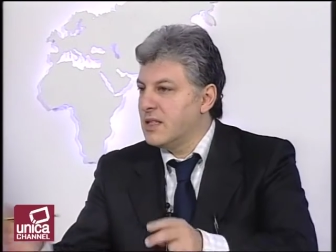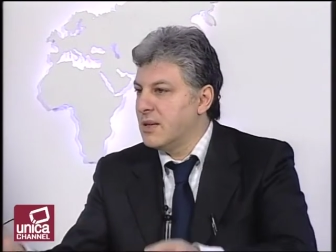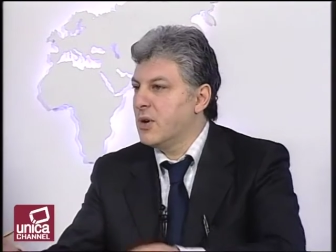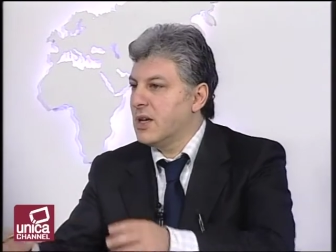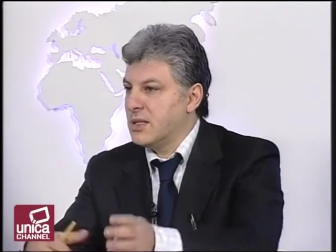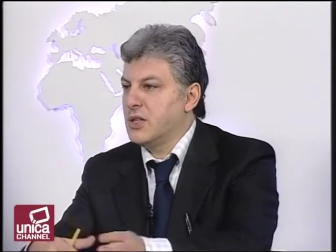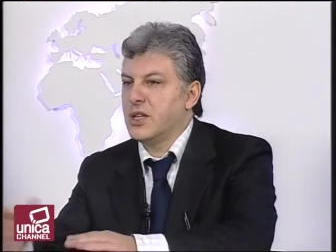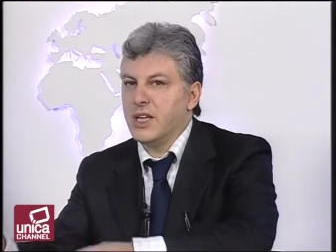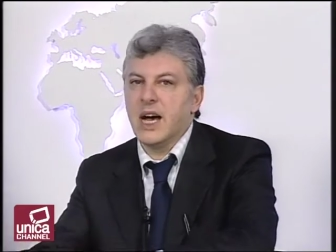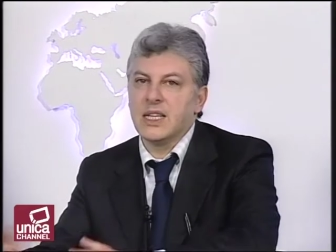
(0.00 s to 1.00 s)
insieme con la striscia
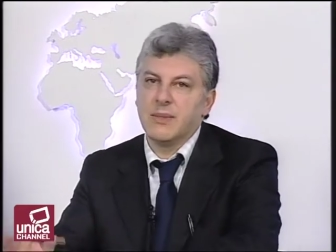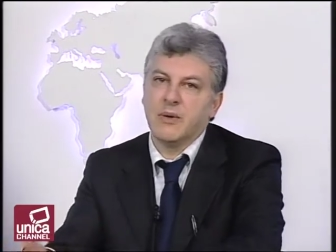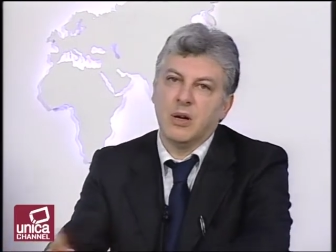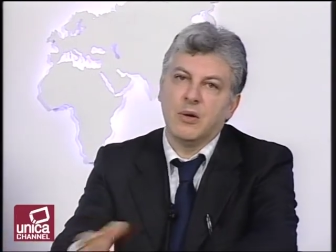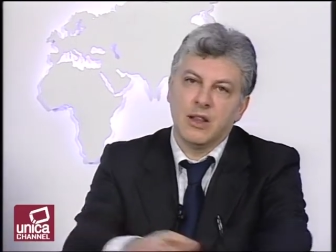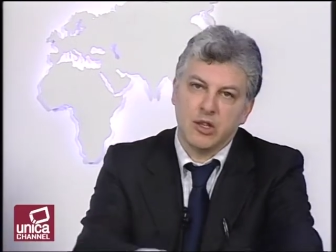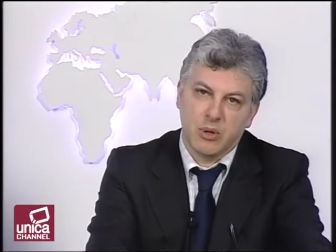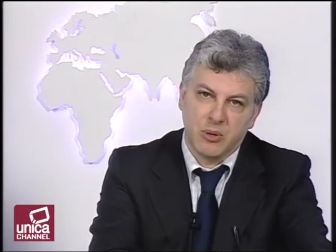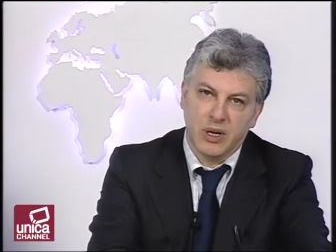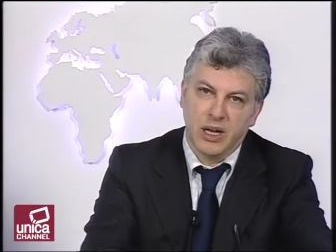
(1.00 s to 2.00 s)
di Gaza, ma quello è un altro
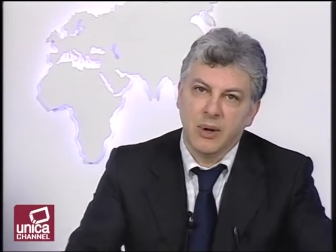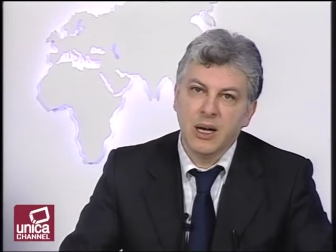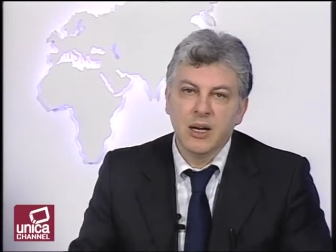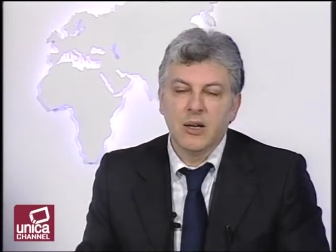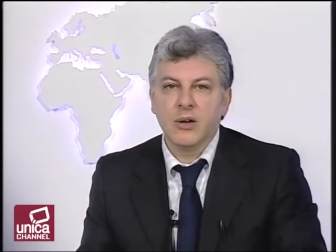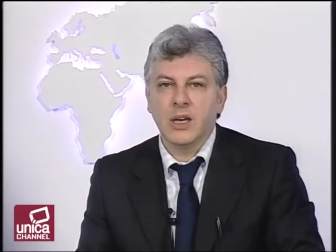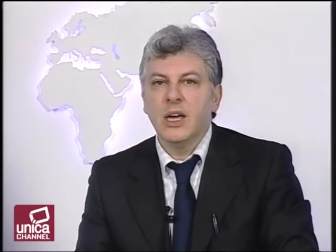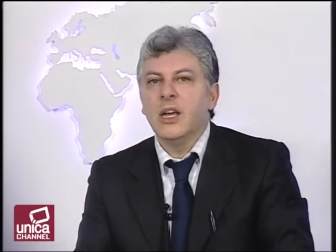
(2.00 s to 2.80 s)
problema, okay,